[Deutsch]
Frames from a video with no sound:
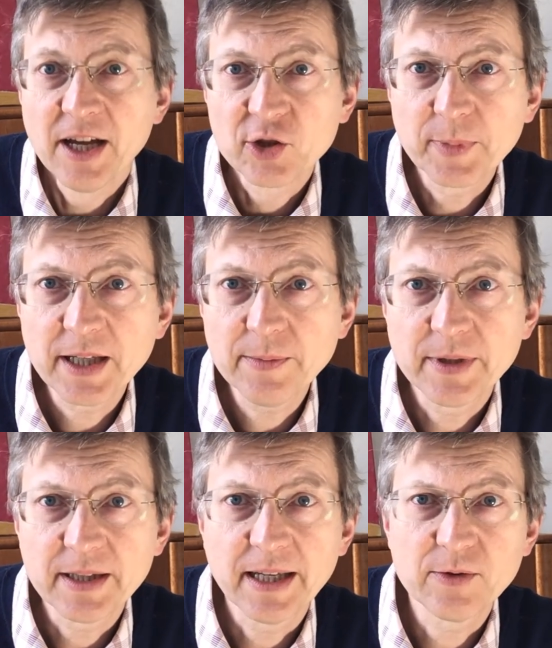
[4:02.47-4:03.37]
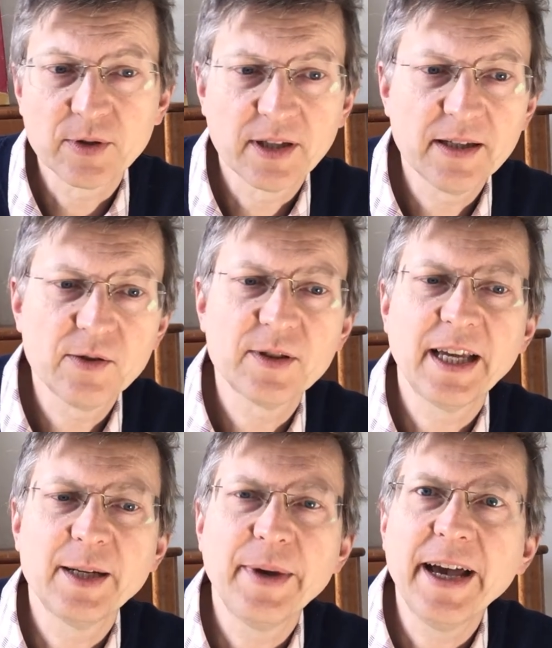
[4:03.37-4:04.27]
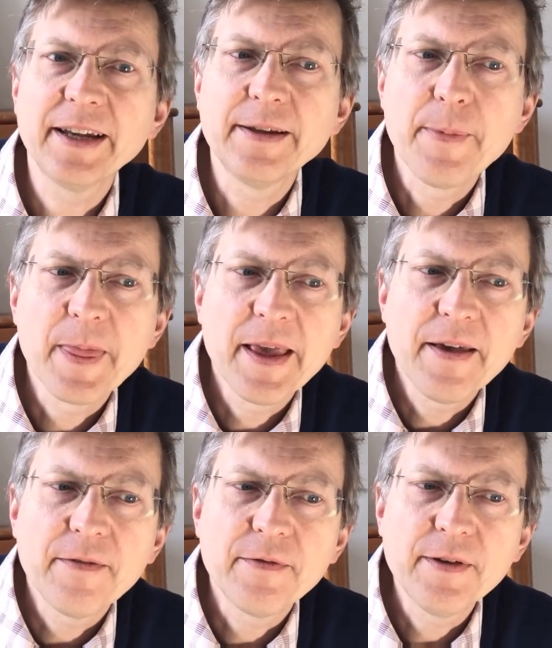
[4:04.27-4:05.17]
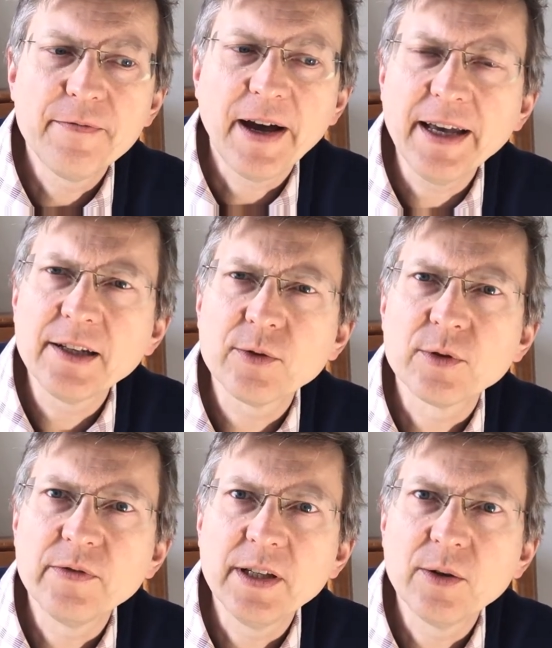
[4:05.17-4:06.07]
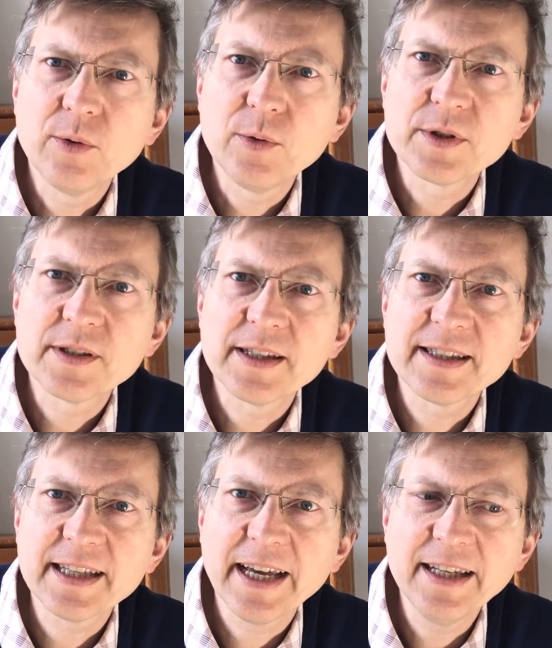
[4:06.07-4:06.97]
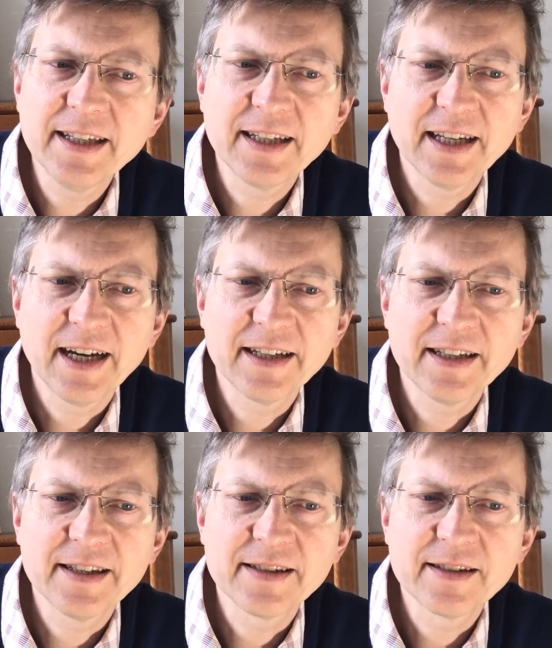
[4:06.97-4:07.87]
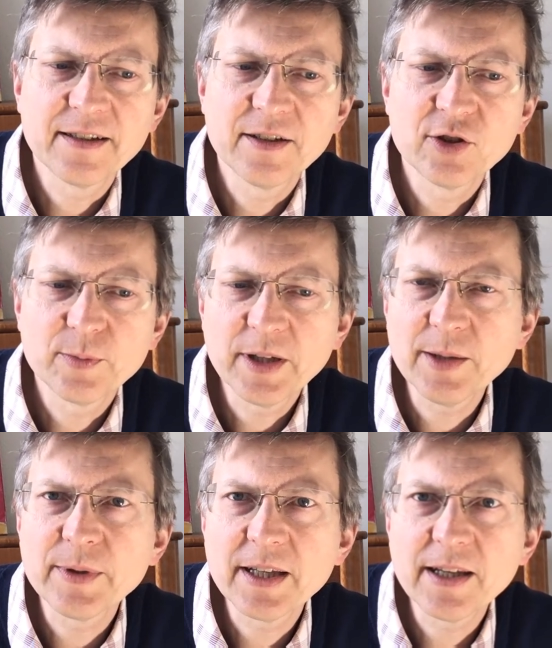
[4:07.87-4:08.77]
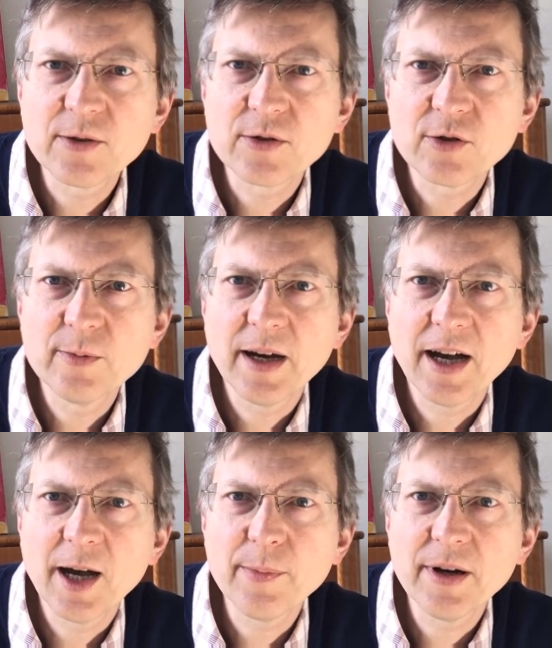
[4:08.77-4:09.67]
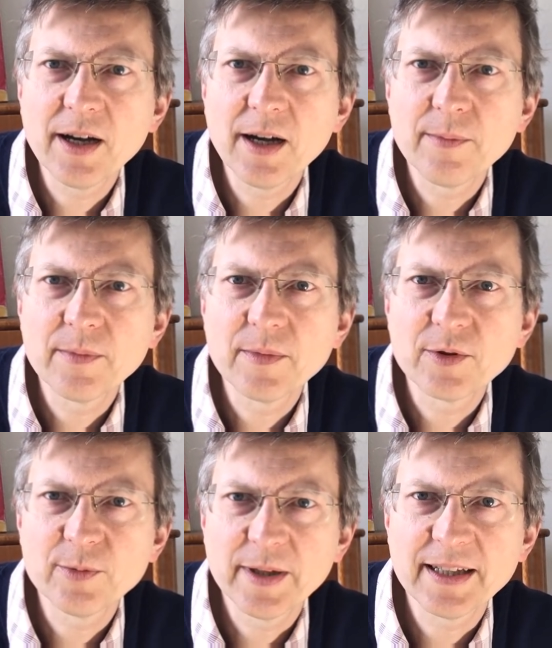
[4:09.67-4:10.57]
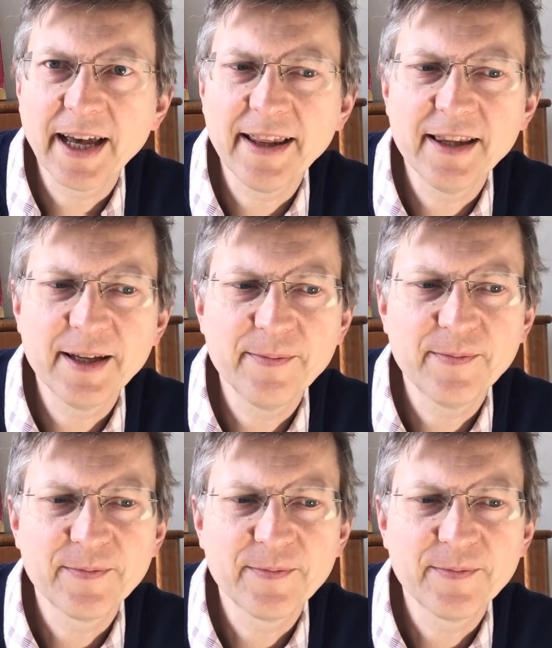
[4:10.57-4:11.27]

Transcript: Sprich mit Jesus Christus, deinem Herrn, wie weit und wie groß seine Gnade ist. Sprich mit Jesus über Abraham und über dein Leben.